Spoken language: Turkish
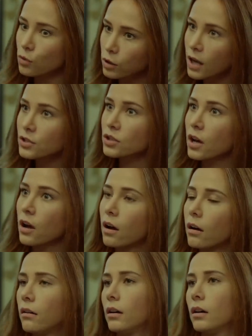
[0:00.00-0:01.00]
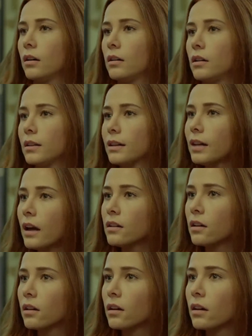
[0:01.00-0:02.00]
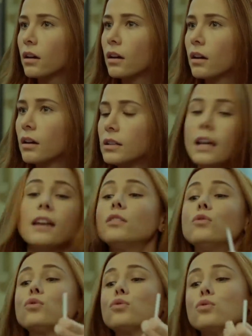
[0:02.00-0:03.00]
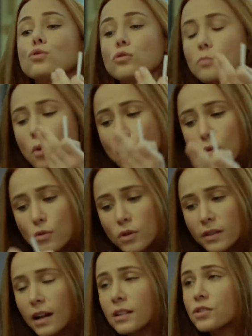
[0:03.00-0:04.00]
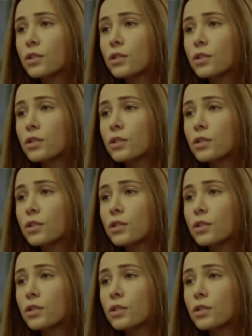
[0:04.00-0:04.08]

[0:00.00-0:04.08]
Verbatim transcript: dolaş. Aa, yeter. Ya evde de oturuyorsun, böyle ders